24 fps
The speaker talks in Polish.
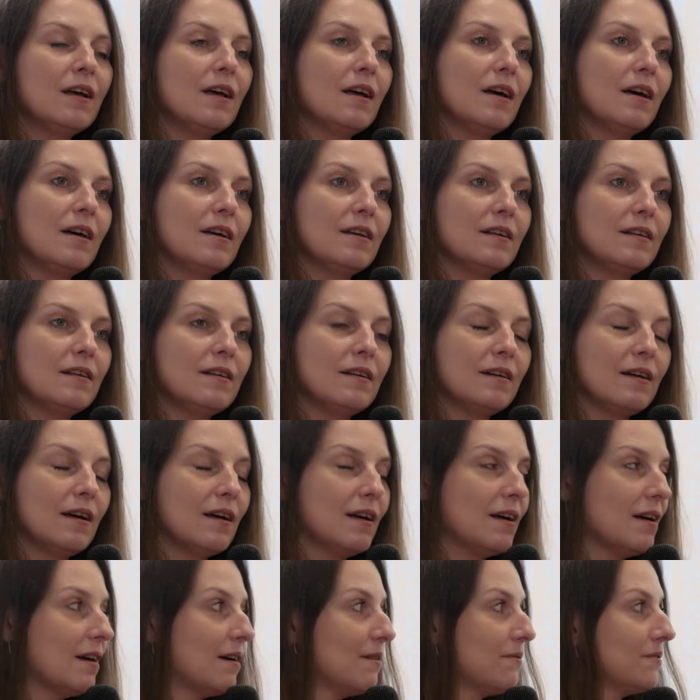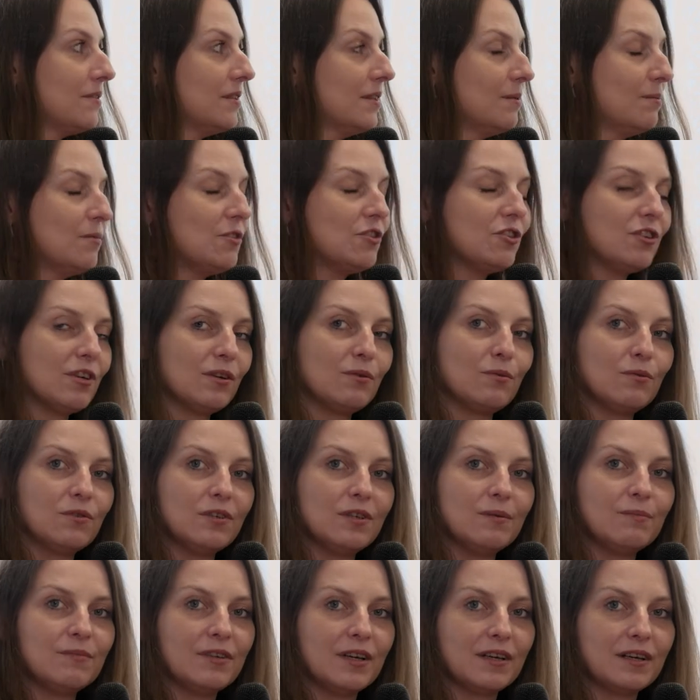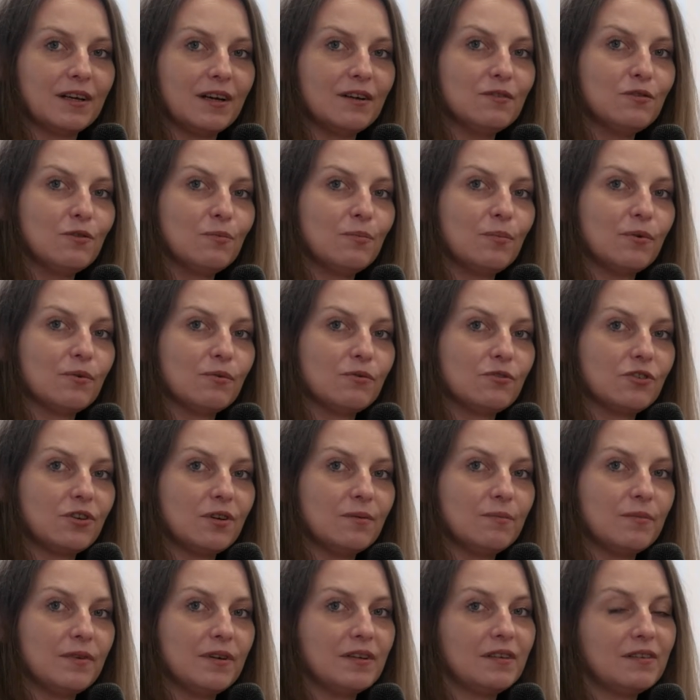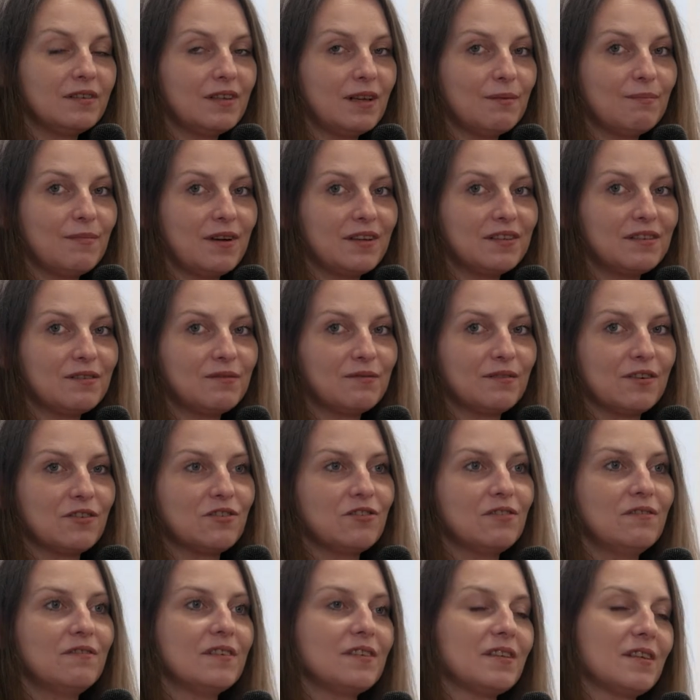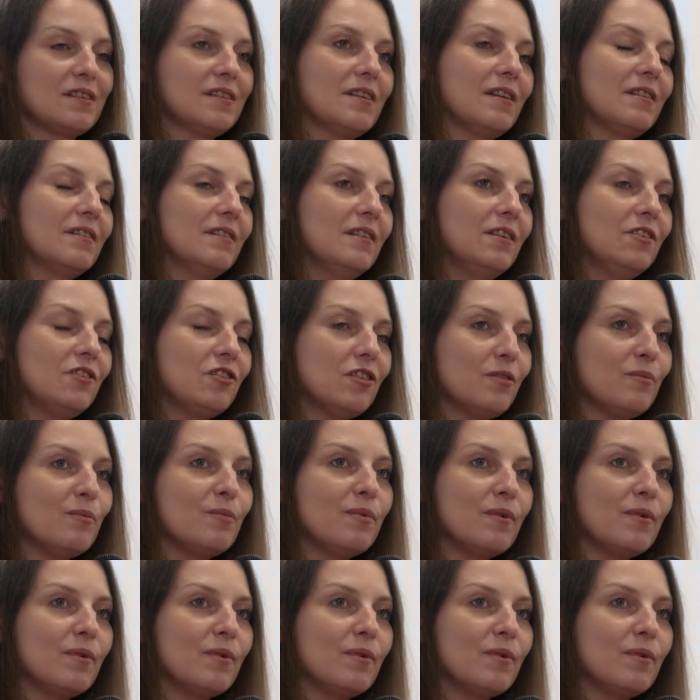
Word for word: e, a w tym szczególnym nagraniu poruszymy temat właściwie zasadniczy,